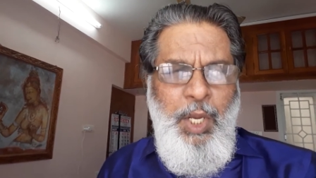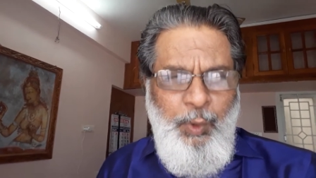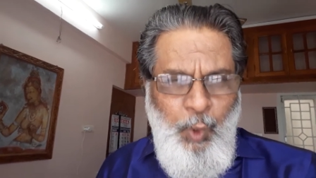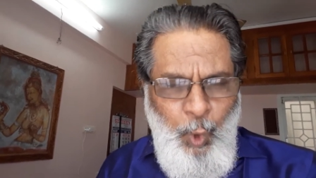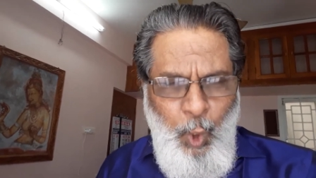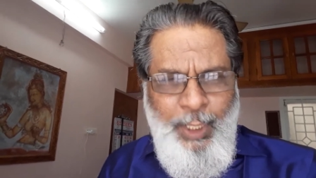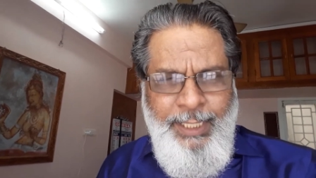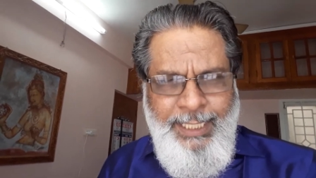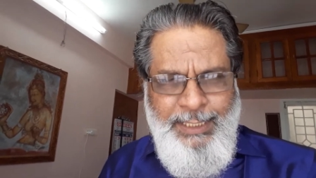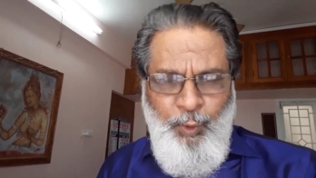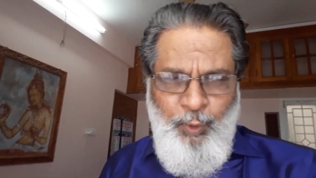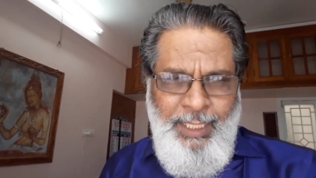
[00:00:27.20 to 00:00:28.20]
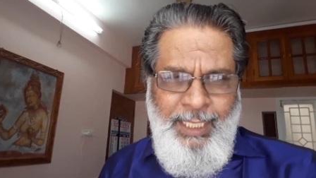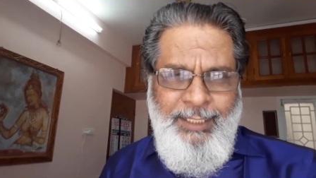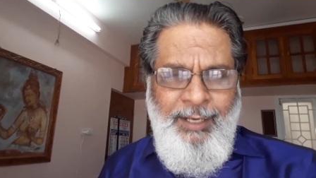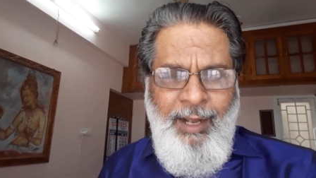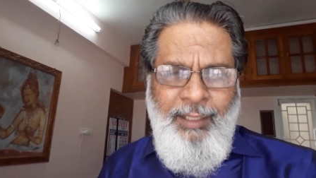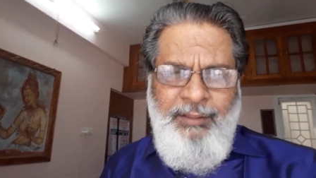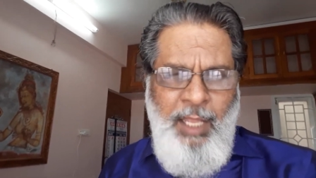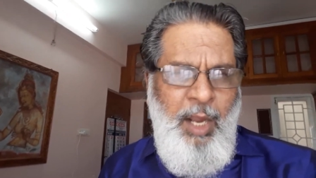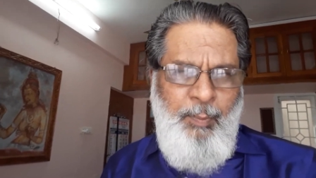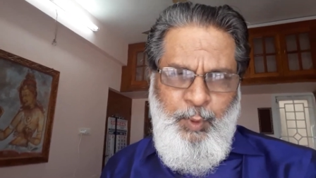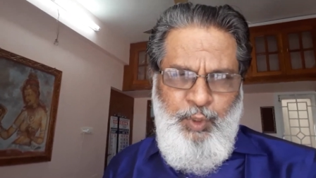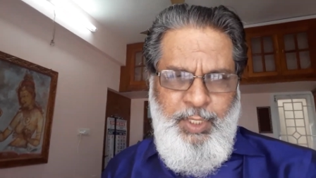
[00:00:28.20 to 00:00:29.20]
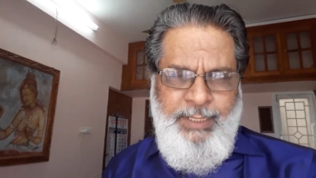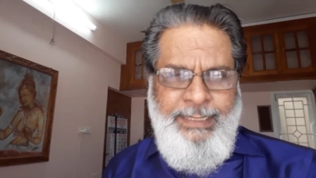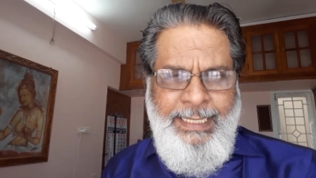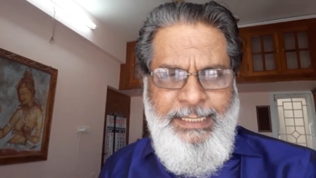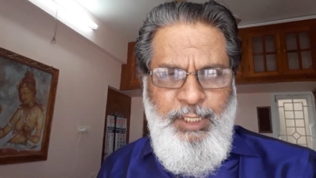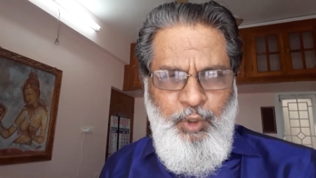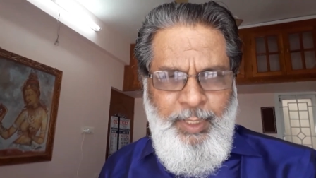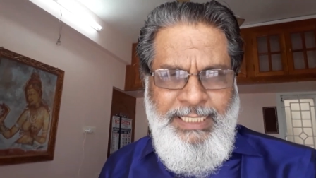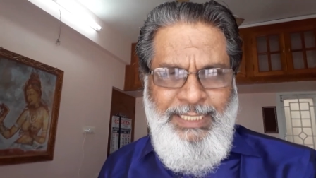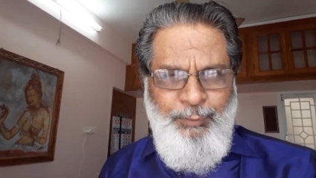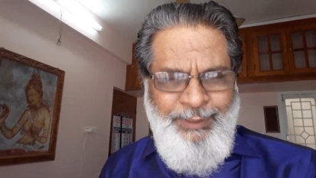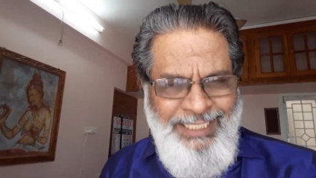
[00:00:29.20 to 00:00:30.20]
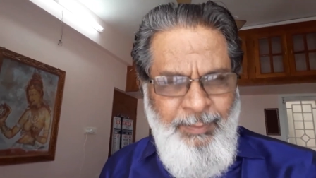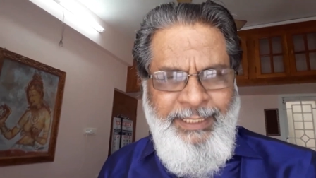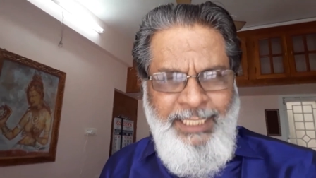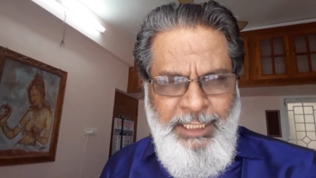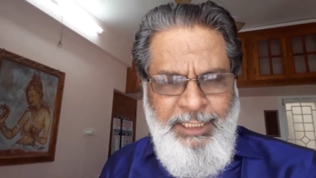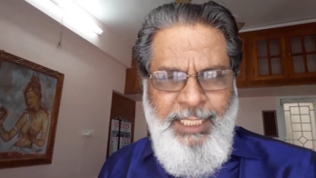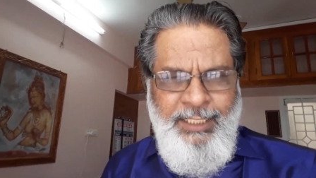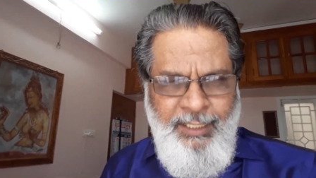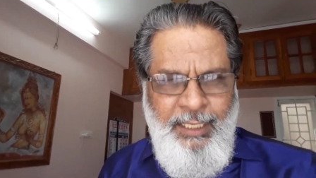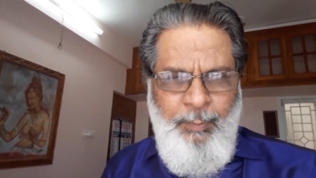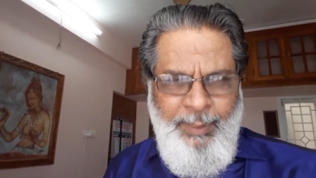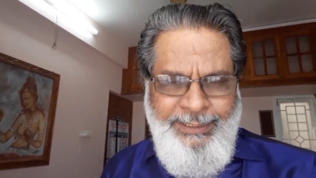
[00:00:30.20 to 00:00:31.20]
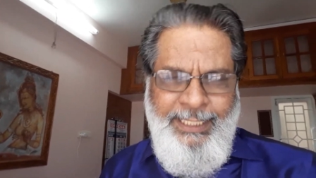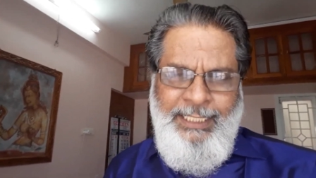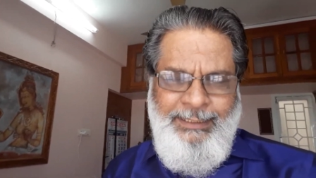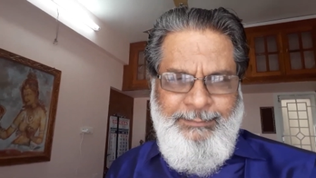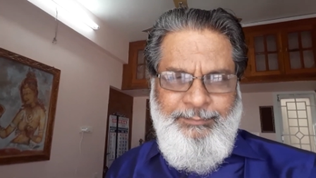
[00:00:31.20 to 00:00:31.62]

கொடோ என்ற சொல்லில் காத்தா போன்ற கன்சனன்ஸ் ஈர்மை எழுத்துக்கள் காணப்படுகின்றன